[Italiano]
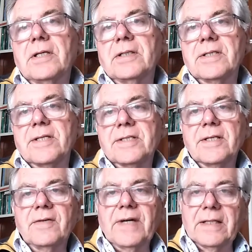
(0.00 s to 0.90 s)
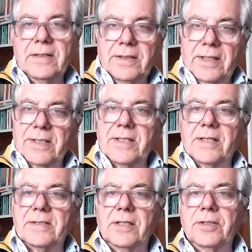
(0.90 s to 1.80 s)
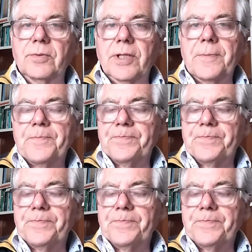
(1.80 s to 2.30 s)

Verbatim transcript: di Sesti Levante e di Casanza Ligure.